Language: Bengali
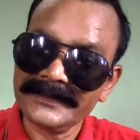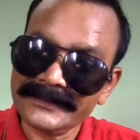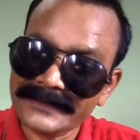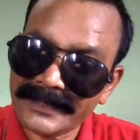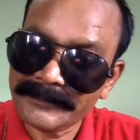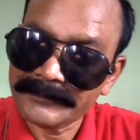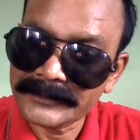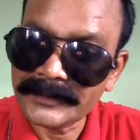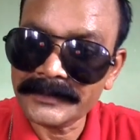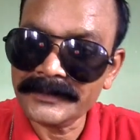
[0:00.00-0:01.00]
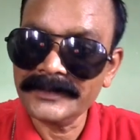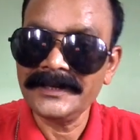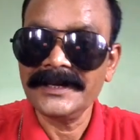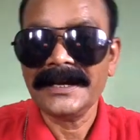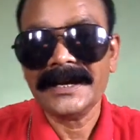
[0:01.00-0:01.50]
বলুন তো
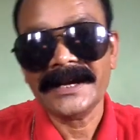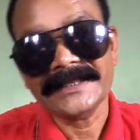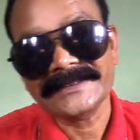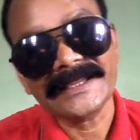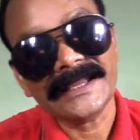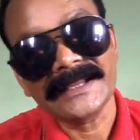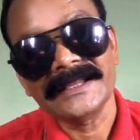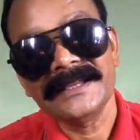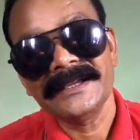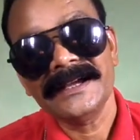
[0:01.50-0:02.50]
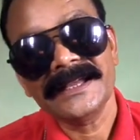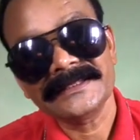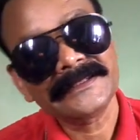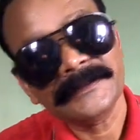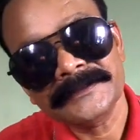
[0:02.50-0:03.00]
আমরা
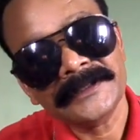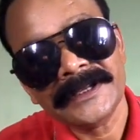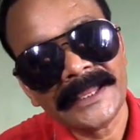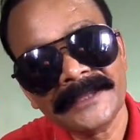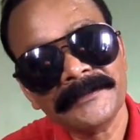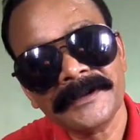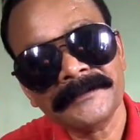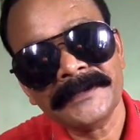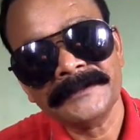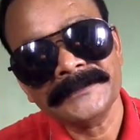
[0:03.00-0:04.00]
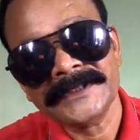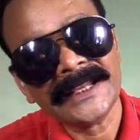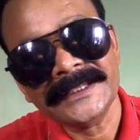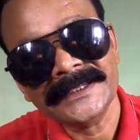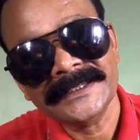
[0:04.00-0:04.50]
কতজন এনার নাম
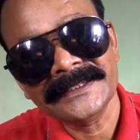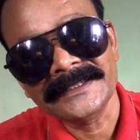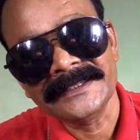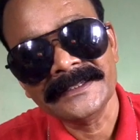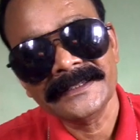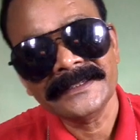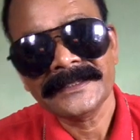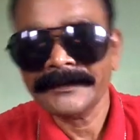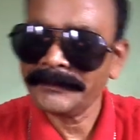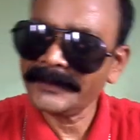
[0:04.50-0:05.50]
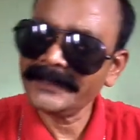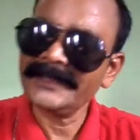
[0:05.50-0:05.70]
জানি যিনি